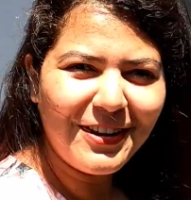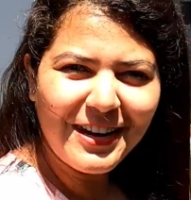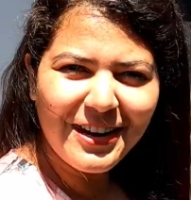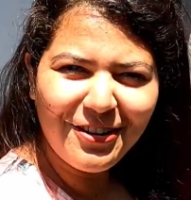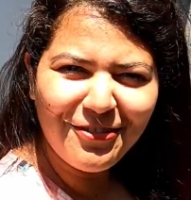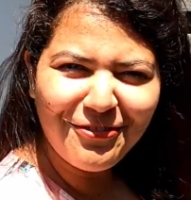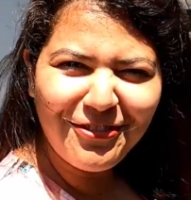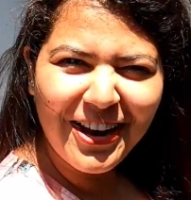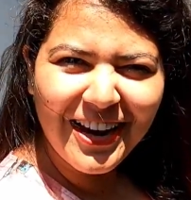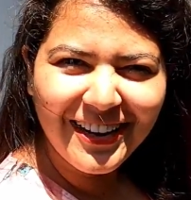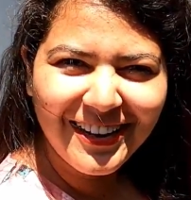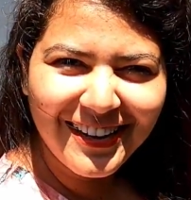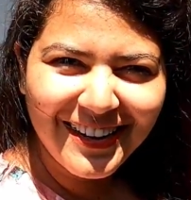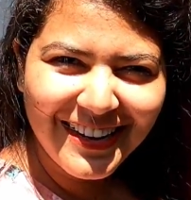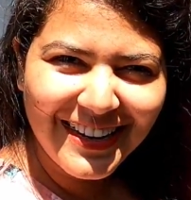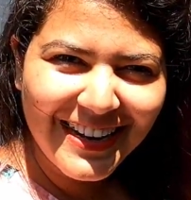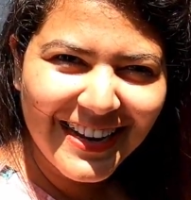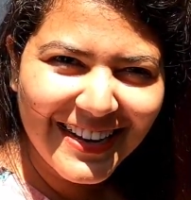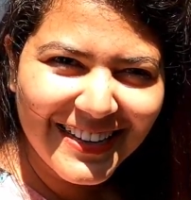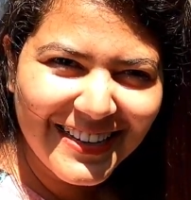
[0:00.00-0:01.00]
वी आर
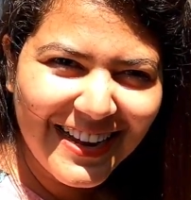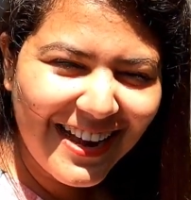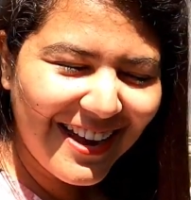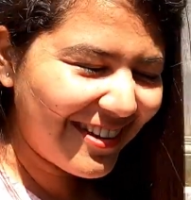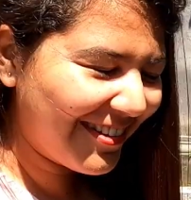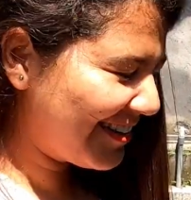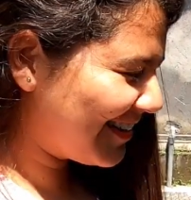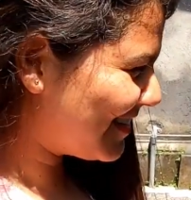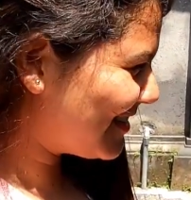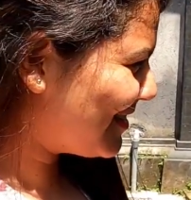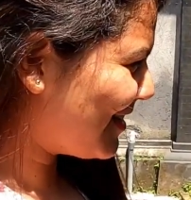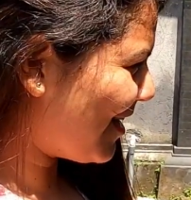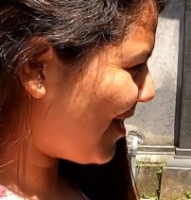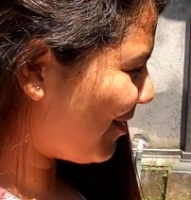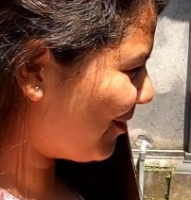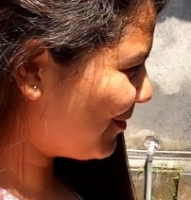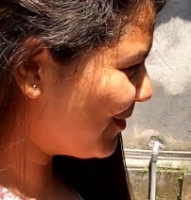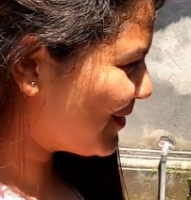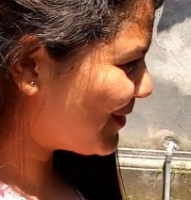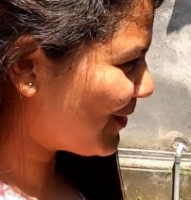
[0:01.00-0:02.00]
फाइनली एट आर्यस
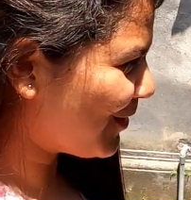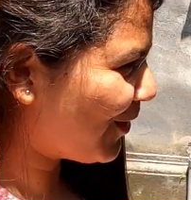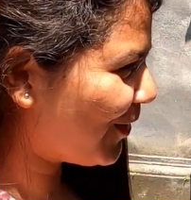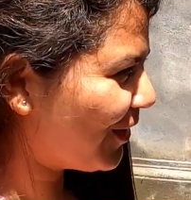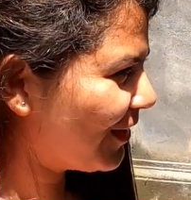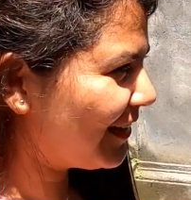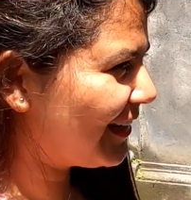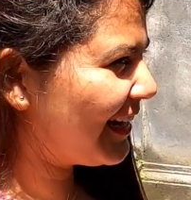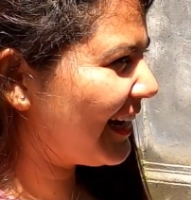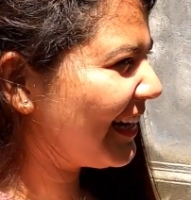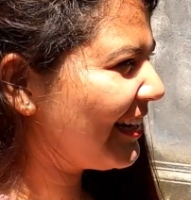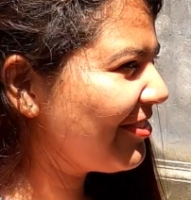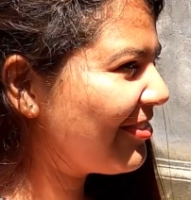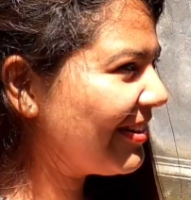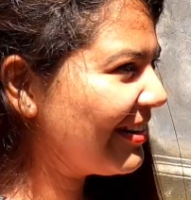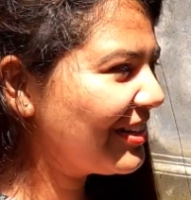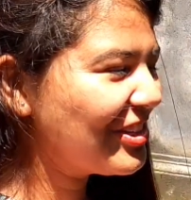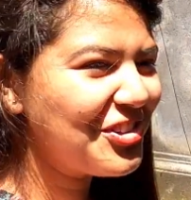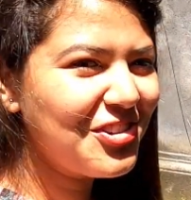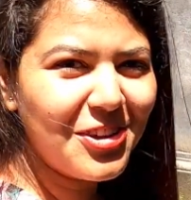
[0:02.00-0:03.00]
हाउस और ये एक
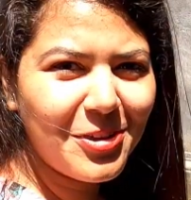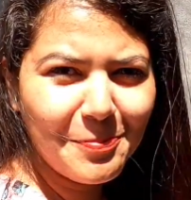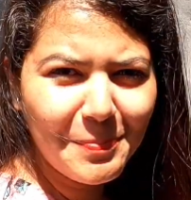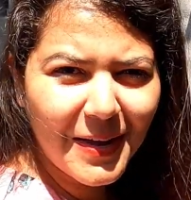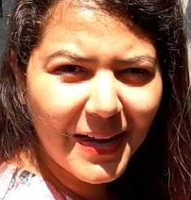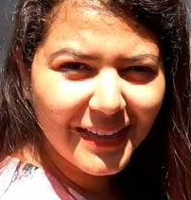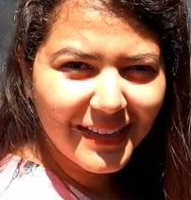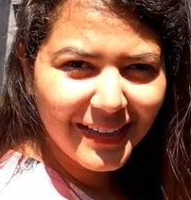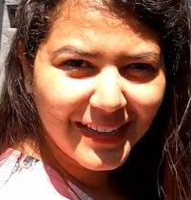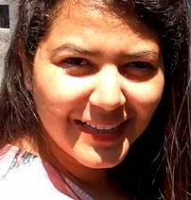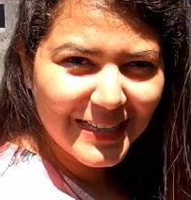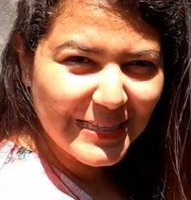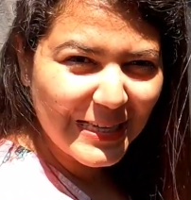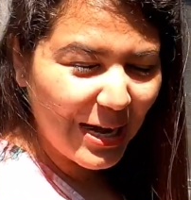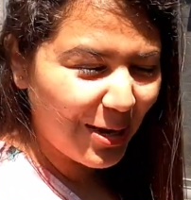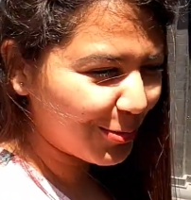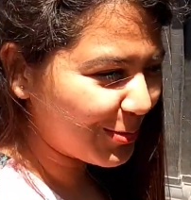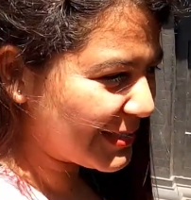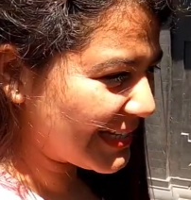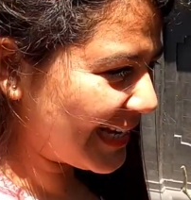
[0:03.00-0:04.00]
ट्रेडिशनल बालिनीज
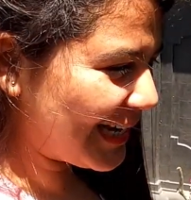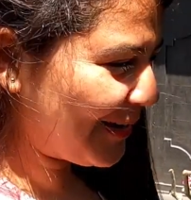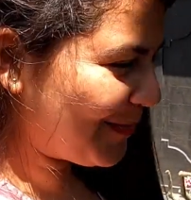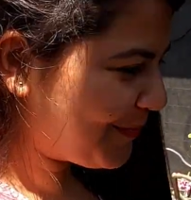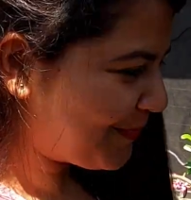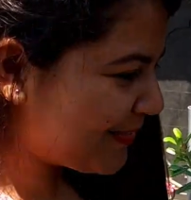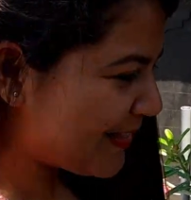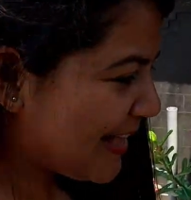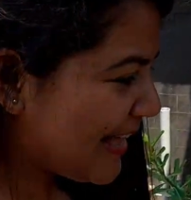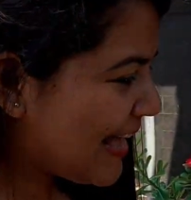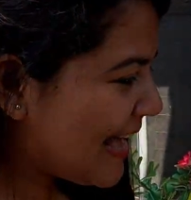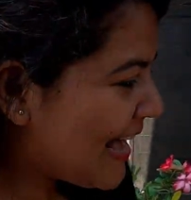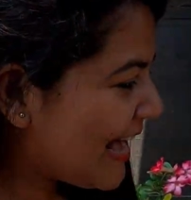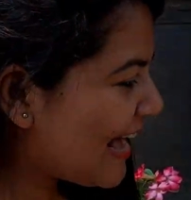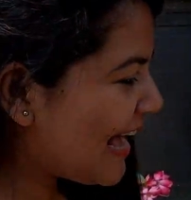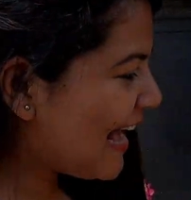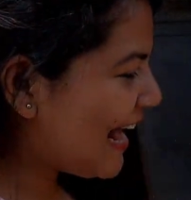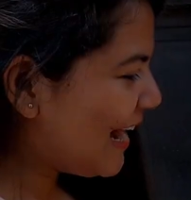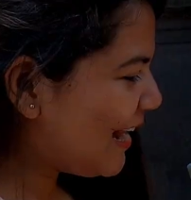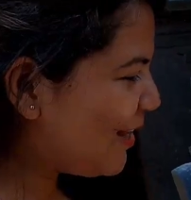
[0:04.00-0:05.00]
हाउस है
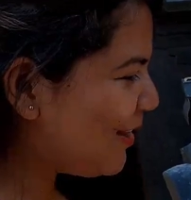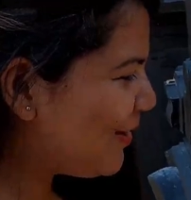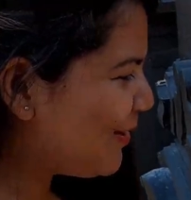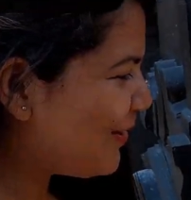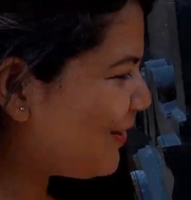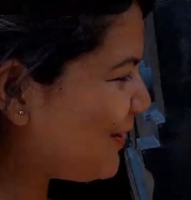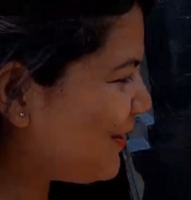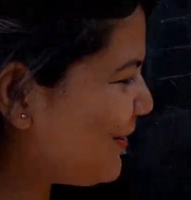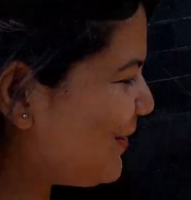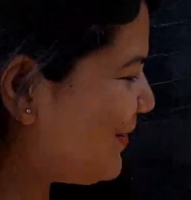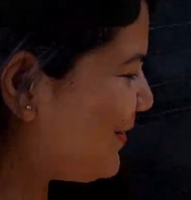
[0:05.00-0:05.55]
हेलो